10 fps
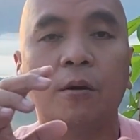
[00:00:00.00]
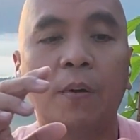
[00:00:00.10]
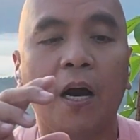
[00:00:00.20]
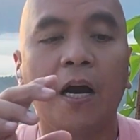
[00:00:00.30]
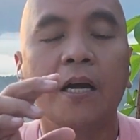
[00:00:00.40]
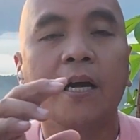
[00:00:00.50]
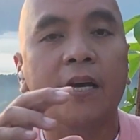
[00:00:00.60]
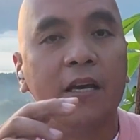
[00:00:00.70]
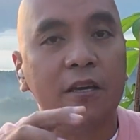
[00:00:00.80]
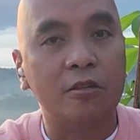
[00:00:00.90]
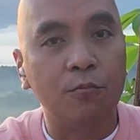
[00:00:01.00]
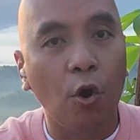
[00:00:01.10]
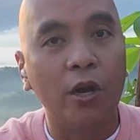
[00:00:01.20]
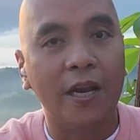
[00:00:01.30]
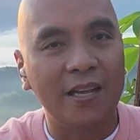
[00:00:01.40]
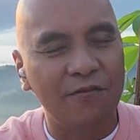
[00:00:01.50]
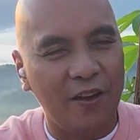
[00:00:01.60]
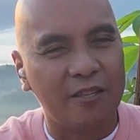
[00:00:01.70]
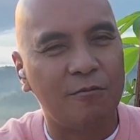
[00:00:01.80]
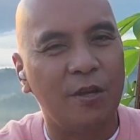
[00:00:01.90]
ng mga small
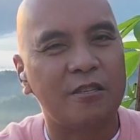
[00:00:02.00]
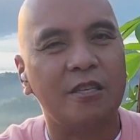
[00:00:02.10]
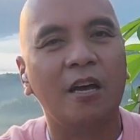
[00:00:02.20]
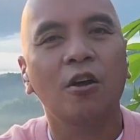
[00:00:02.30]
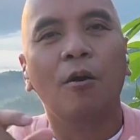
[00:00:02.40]
investments na.